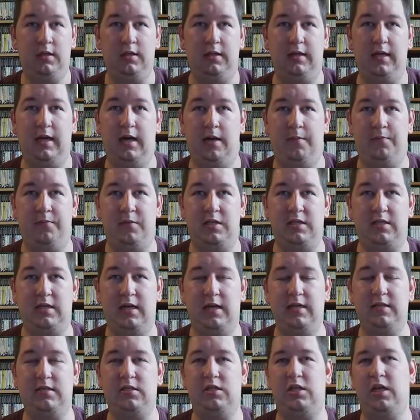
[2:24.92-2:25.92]
Ja, das
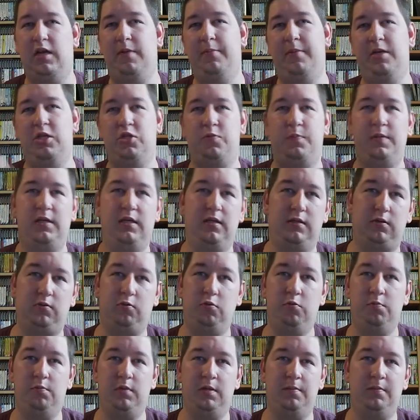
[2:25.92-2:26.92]
heißt, ich hatte meine Spiele
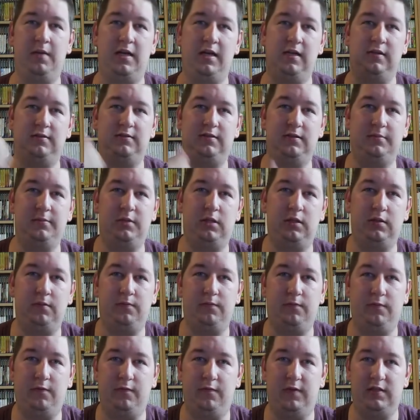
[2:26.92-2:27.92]
drüben im anderen Zimmer,
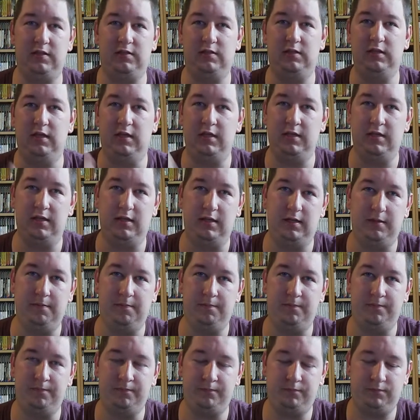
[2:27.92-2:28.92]
was hier hinter
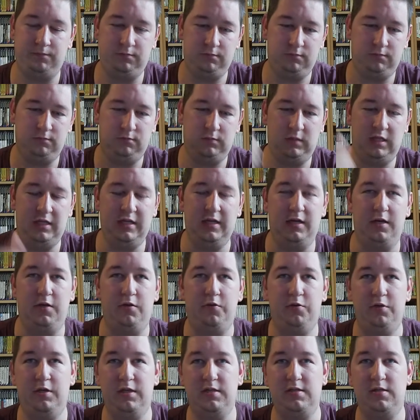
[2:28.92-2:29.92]
dem, hinter der
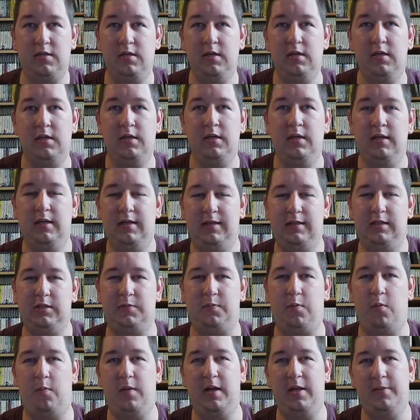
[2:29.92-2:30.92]
Tür ist. Das
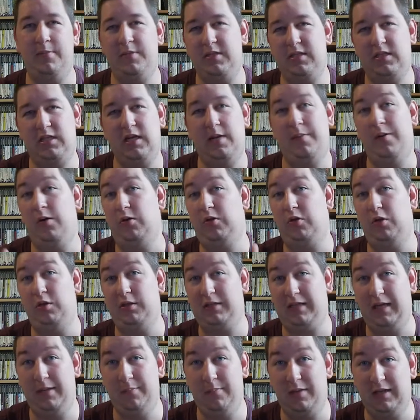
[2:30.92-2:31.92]
Problem ist, ich habe auch dort
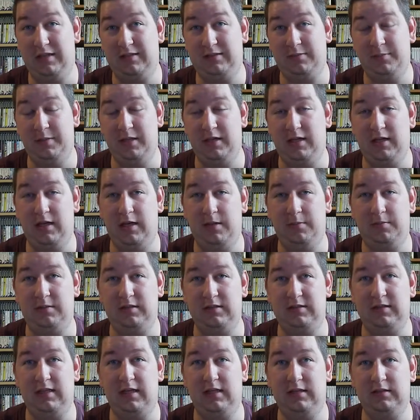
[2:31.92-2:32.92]
keinen Platz mehr gehabt.
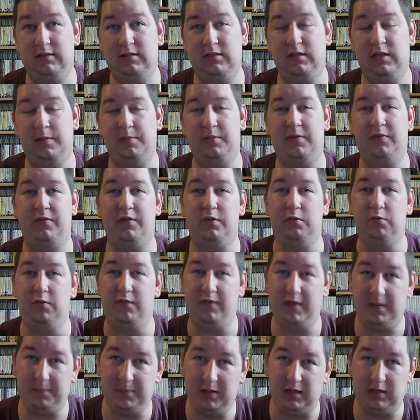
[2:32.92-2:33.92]
Das heißt, ich habe die Figuren
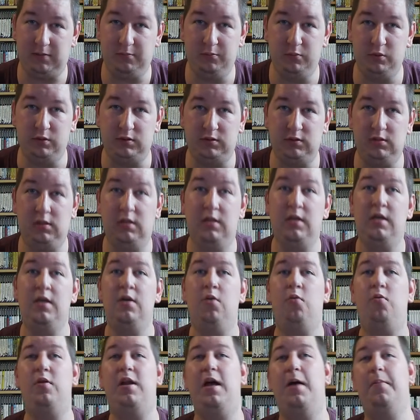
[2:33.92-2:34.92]
wegpacken müssen
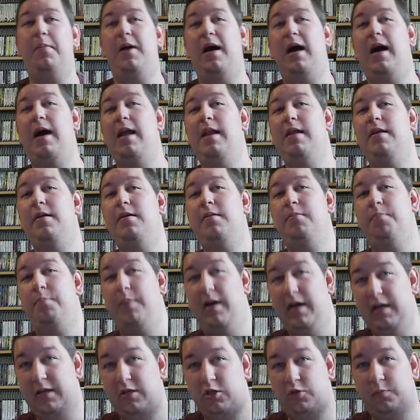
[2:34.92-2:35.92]
und habe alle
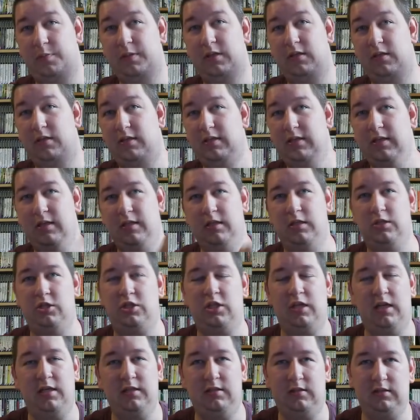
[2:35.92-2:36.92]
meine Spiele hier in den
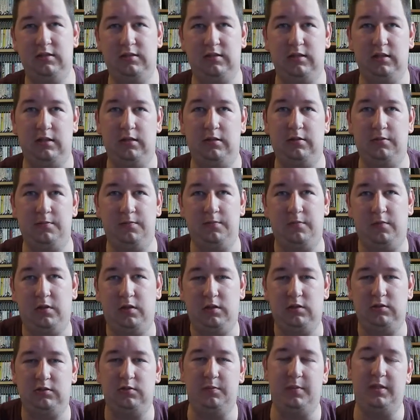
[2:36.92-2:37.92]
Schrank getan.
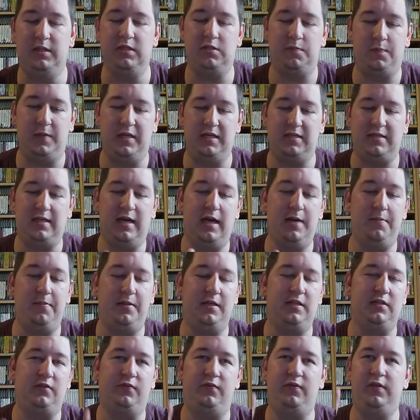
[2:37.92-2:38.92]
Zumindest PS3,
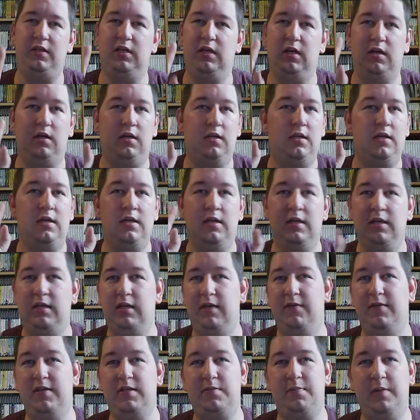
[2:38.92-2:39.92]
PS4.
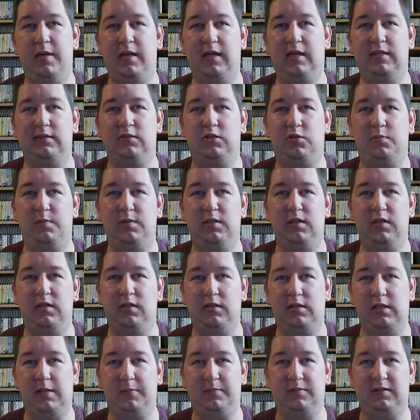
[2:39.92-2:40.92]
Ihr wisst meine ganzen Spiele,
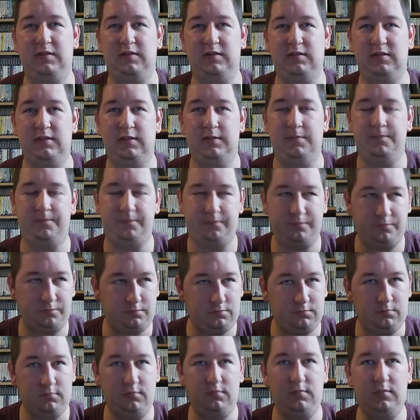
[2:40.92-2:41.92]
ihr habt sie gesehen.
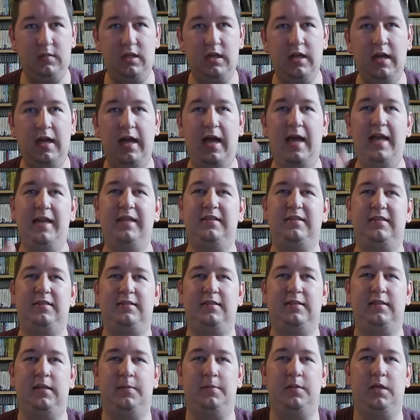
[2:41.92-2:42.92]
Alles ist
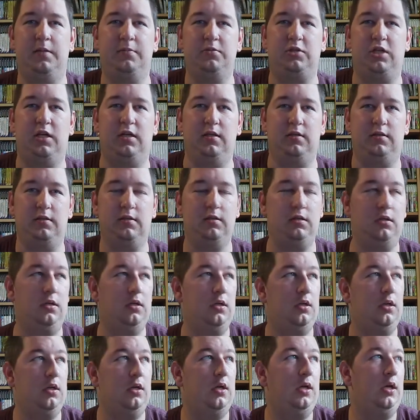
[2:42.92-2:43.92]
hinter mir im Schrank.
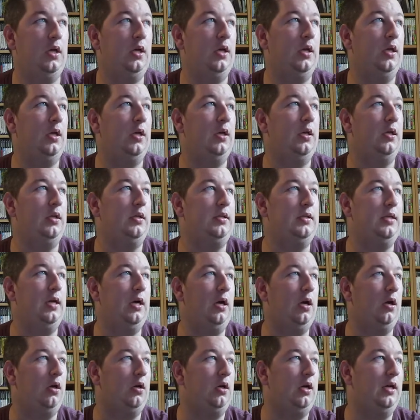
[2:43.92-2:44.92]

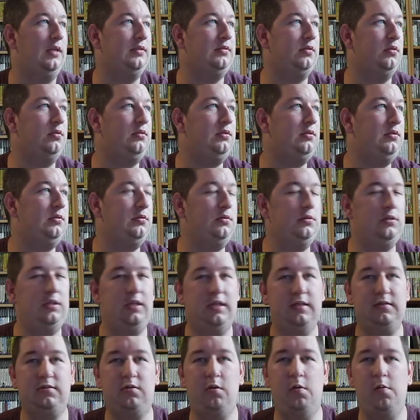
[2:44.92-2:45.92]
Ja, ansonsten,
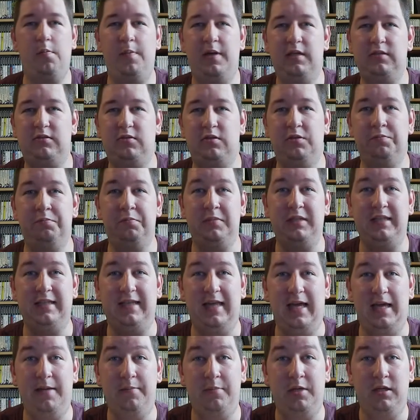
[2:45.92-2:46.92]
jetzt kommen wir mal zu dem
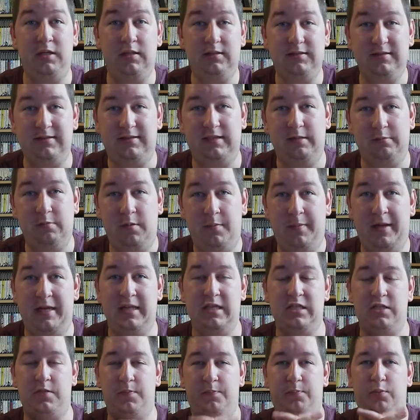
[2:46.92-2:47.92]
Gaming-Zimmer
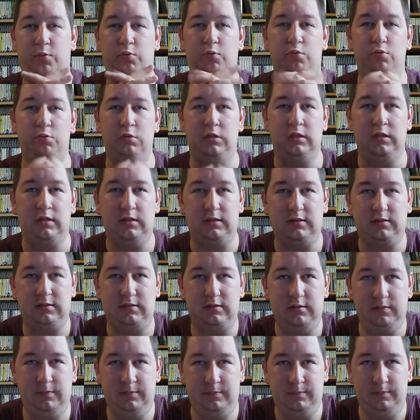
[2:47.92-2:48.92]
meines
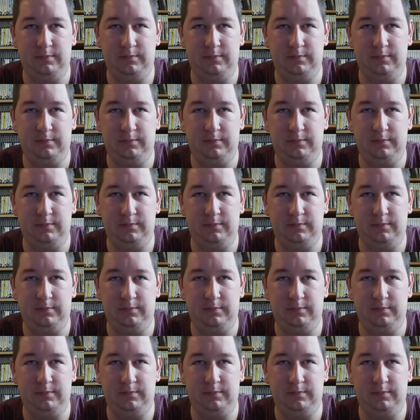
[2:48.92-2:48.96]
Bruders.